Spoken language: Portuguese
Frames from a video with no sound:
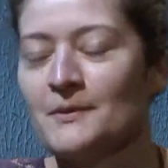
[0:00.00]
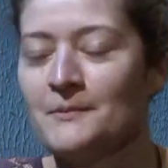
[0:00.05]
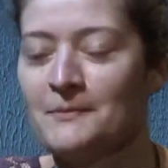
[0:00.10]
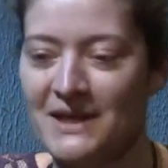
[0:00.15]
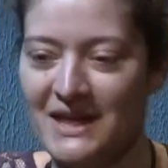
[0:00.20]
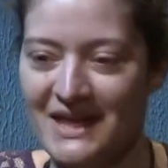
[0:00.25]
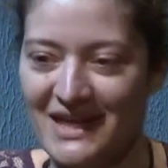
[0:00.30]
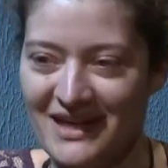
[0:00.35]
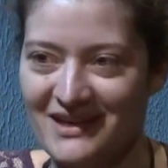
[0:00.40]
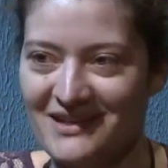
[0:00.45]

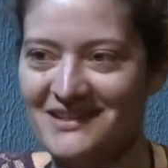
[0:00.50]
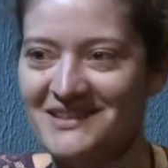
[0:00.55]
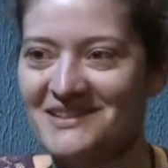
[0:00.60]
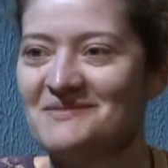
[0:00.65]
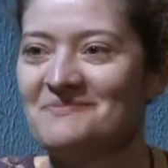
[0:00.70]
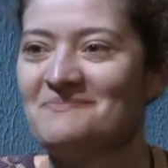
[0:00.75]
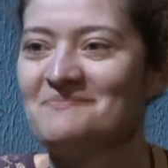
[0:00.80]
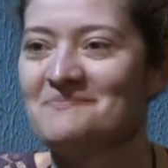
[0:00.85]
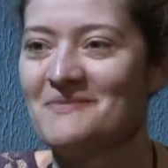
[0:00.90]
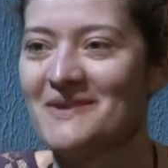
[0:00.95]
Obrigada.
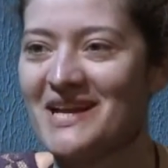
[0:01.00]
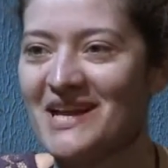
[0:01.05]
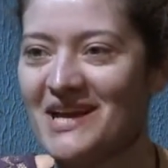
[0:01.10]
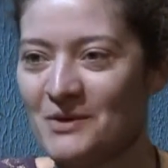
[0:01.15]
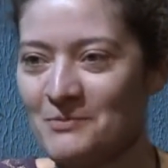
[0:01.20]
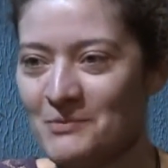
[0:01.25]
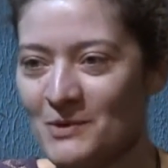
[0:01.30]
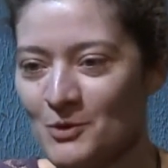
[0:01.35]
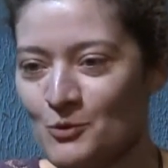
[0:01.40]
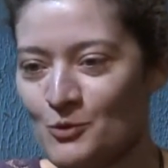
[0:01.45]

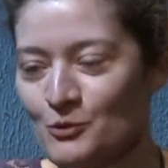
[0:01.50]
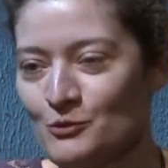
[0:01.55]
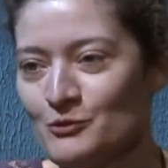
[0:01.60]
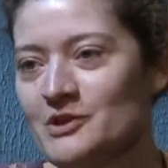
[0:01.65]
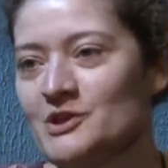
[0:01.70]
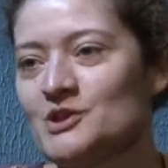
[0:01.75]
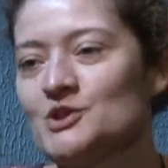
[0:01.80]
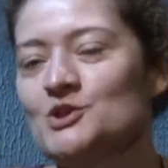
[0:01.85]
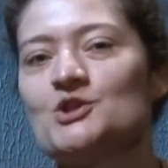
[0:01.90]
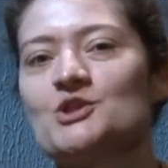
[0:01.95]
Obrigada pelo
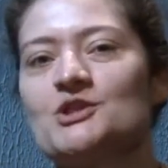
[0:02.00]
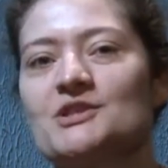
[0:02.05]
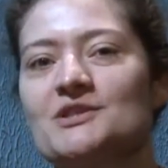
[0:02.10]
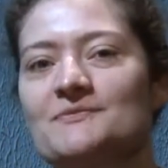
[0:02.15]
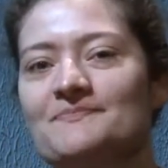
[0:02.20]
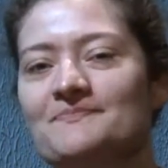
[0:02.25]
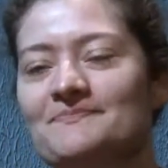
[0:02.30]
convite.